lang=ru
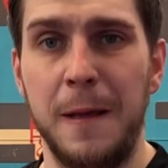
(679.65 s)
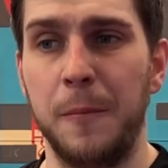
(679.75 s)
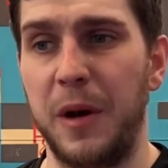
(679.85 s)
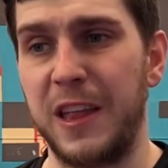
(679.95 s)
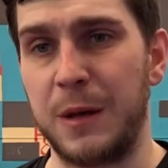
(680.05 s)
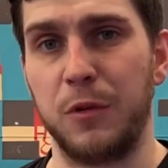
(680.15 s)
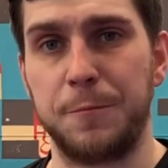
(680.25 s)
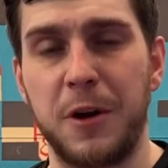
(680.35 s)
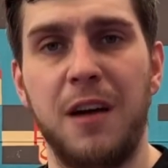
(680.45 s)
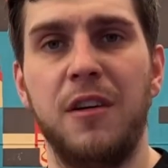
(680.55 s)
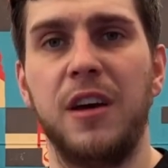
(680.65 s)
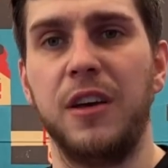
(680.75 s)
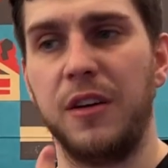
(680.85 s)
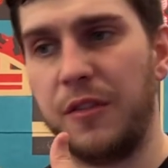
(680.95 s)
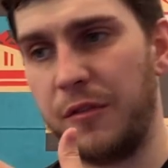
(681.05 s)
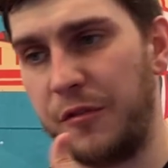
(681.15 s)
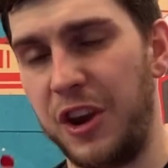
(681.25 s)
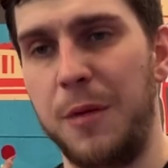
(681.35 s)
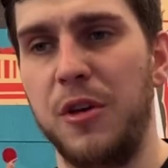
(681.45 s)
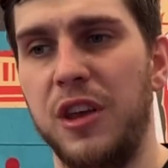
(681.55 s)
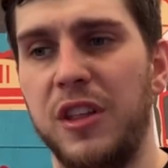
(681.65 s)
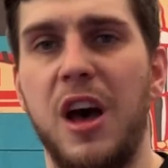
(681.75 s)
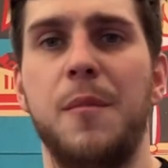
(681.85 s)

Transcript: поэтому справа времени на